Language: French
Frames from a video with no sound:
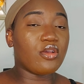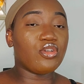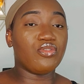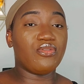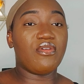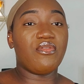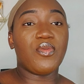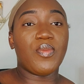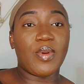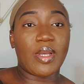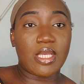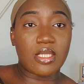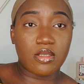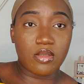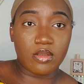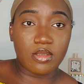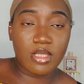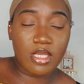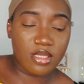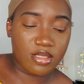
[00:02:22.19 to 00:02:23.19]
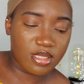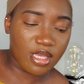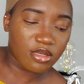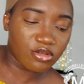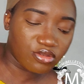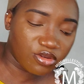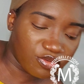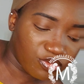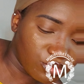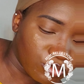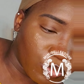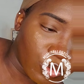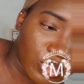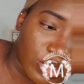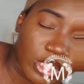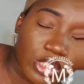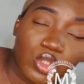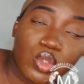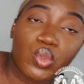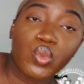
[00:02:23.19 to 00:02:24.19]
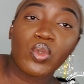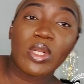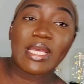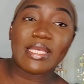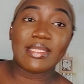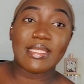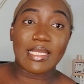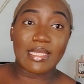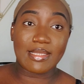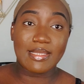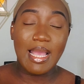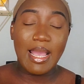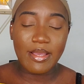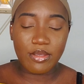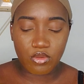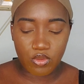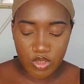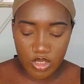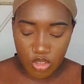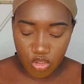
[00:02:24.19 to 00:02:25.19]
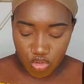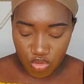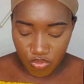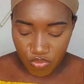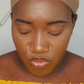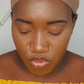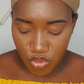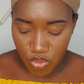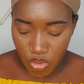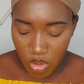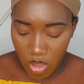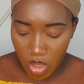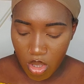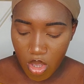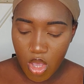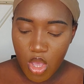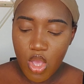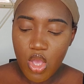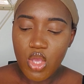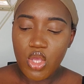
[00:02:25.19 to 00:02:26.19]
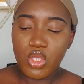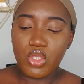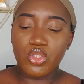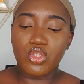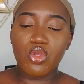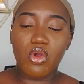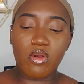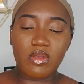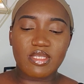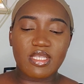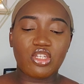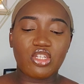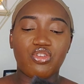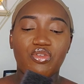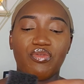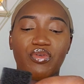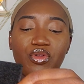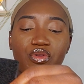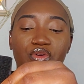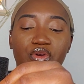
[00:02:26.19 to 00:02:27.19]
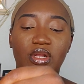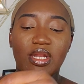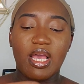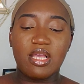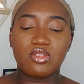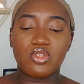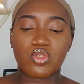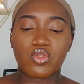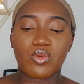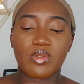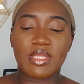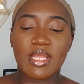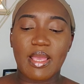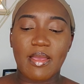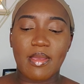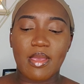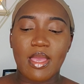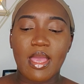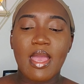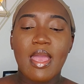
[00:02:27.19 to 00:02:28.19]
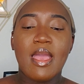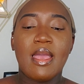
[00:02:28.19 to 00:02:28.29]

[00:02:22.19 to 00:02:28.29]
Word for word: Je vais vous présenter ça. Je vais vous montrer tous les détails de ces chevelures Donc, ces chevelures-là, ce sont des,